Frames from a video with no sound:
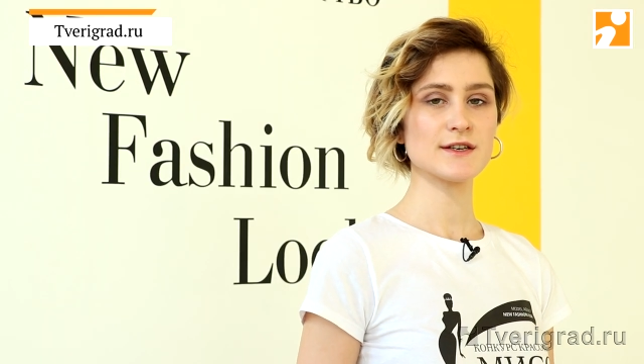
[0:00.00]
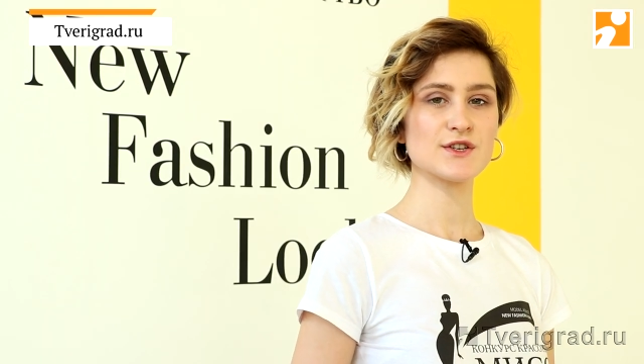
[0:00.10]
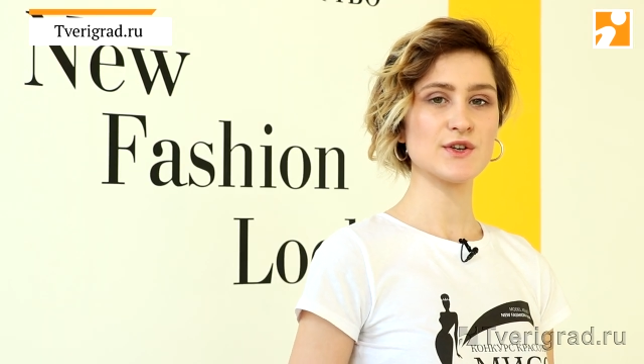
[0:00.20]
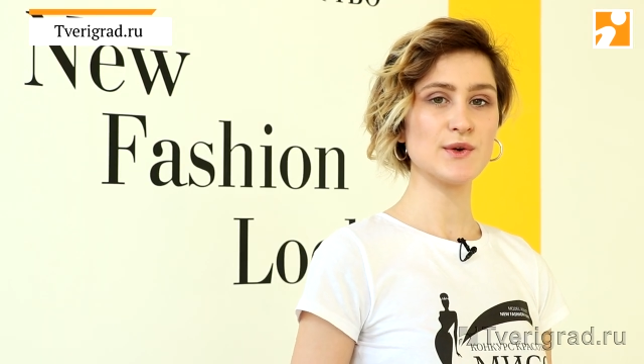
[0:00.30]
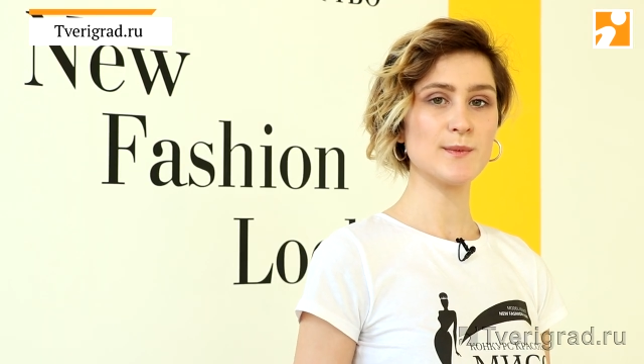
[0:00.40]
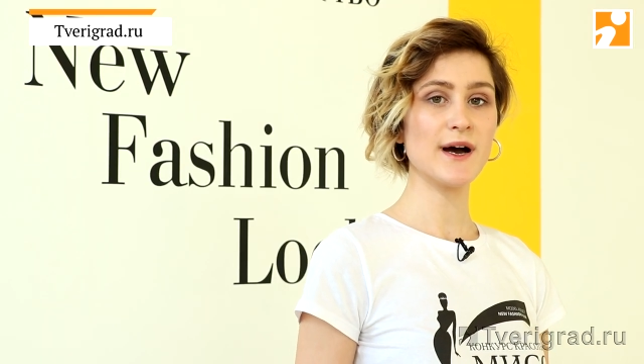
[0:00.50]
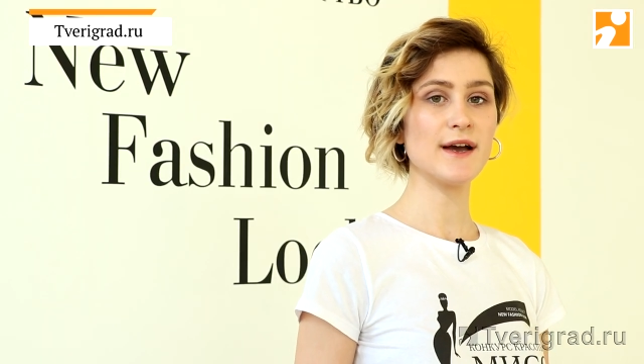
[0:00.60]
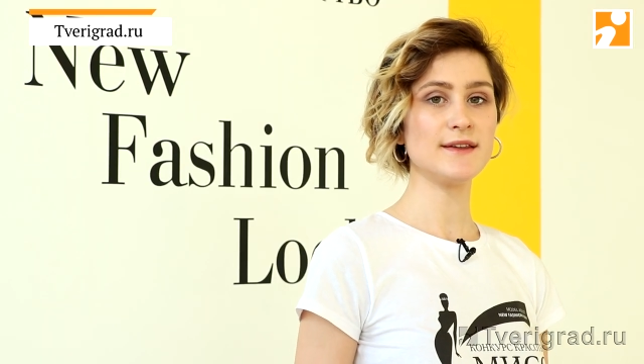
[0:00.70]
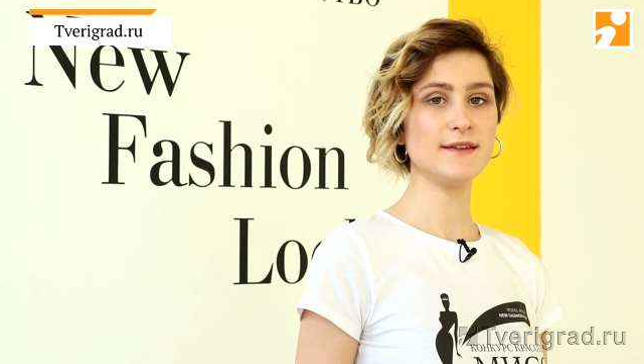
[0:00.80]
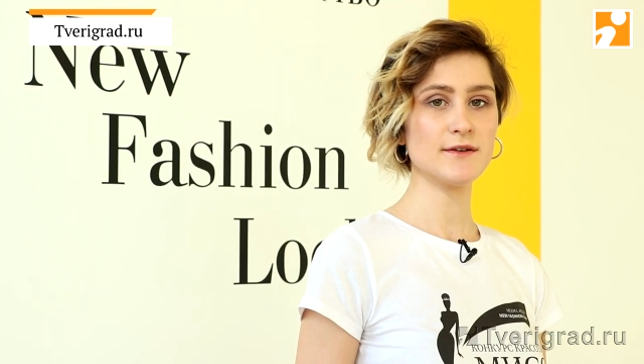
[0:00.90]
что
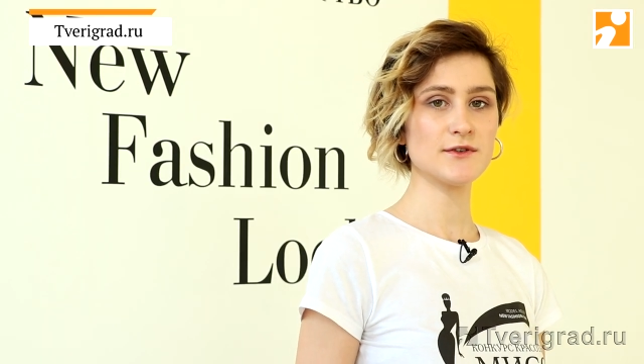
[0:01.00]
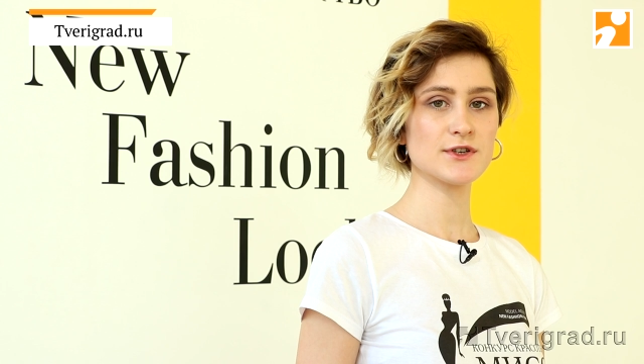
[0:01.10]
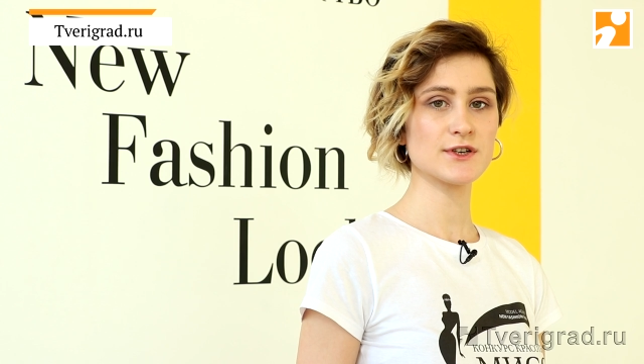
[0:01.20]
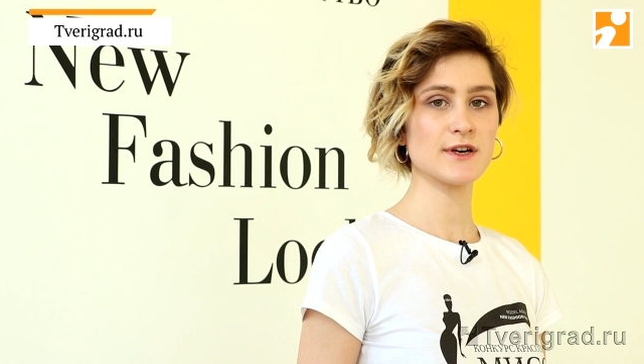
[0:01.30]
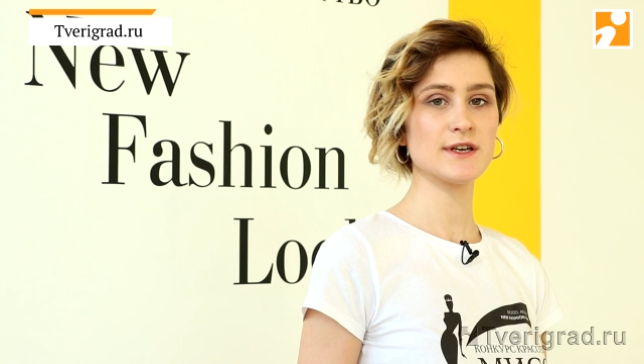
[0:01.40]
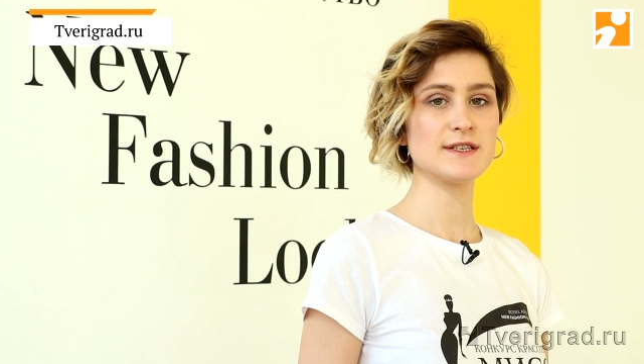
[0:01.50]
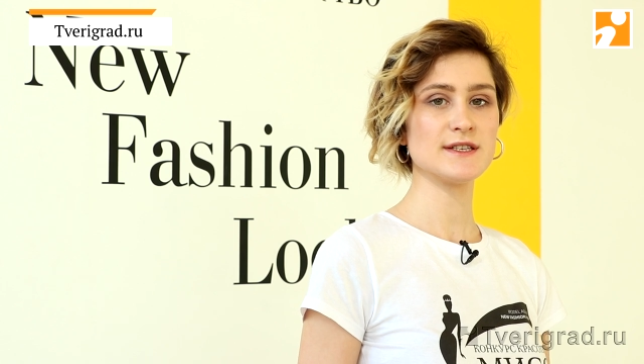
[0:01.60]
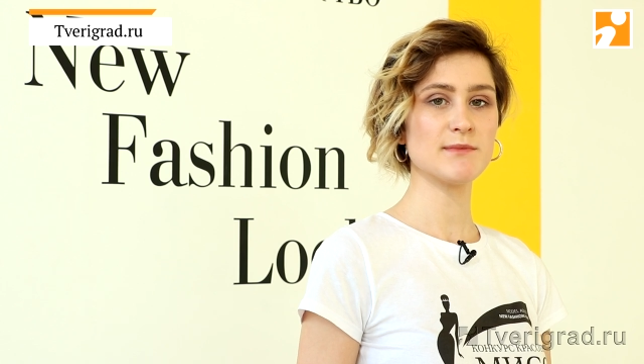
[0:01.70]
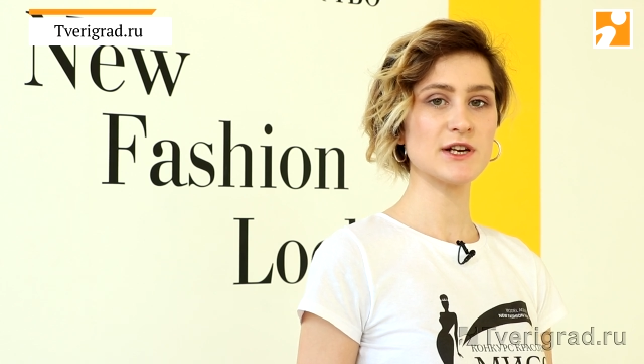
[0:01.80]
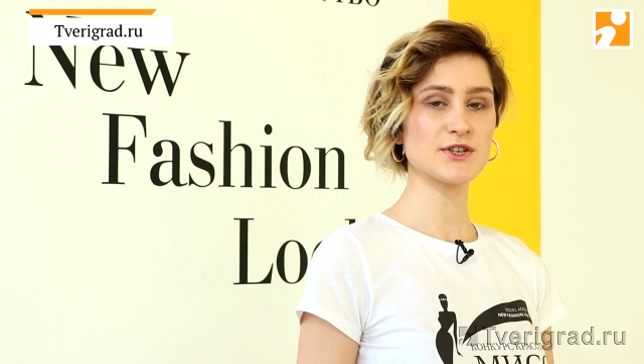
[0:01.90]
любая девушка из
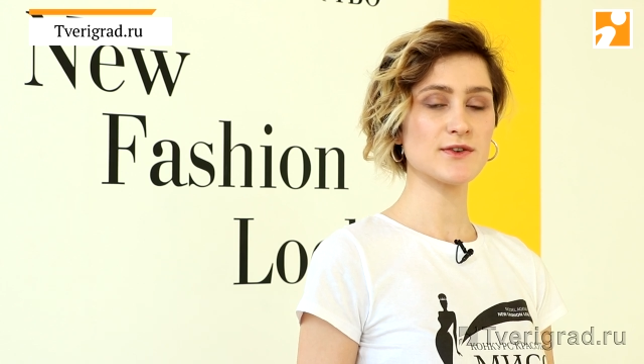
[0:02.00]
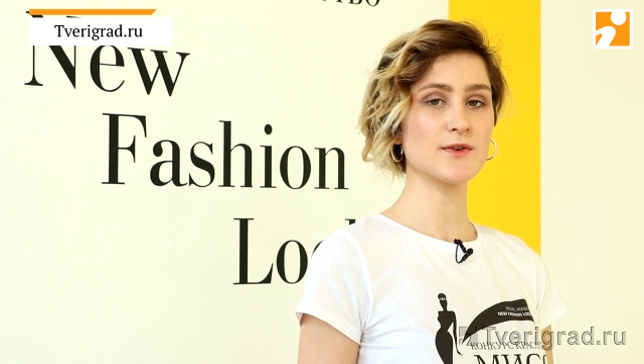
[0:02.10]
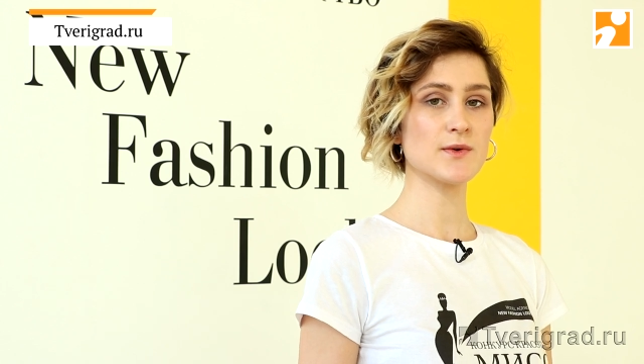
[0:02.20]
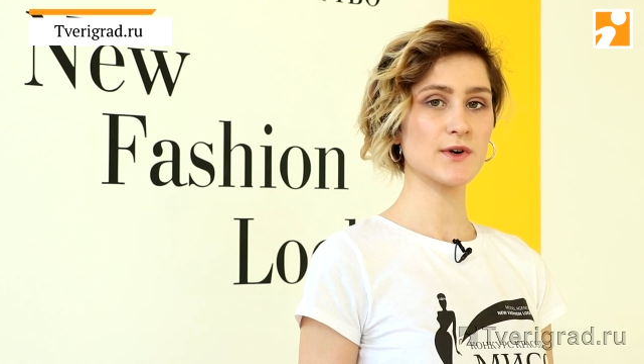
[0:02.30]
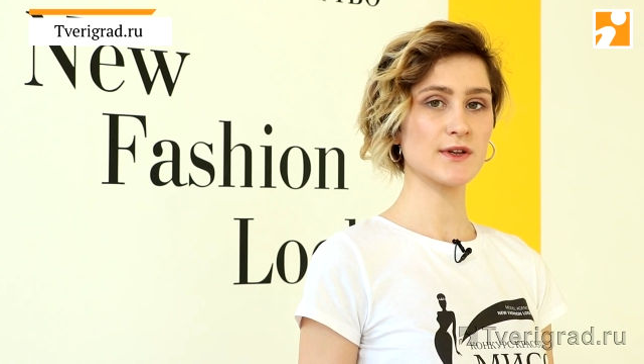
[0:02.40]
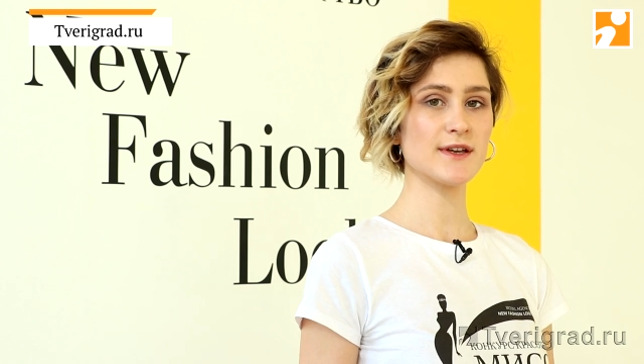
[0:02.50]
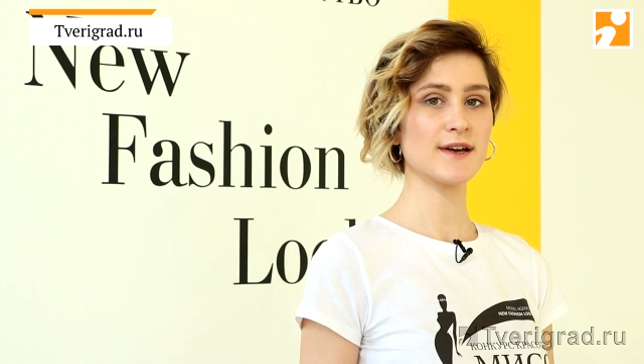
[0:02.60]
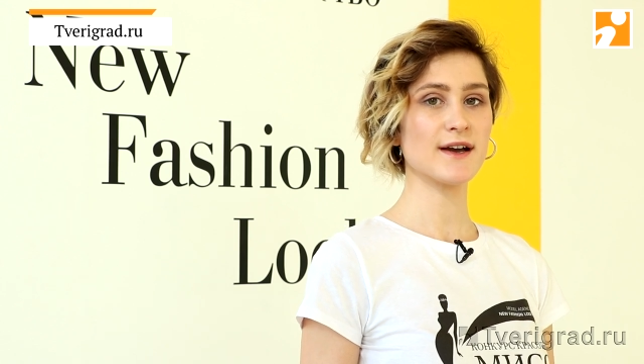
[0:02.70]
небольшого города,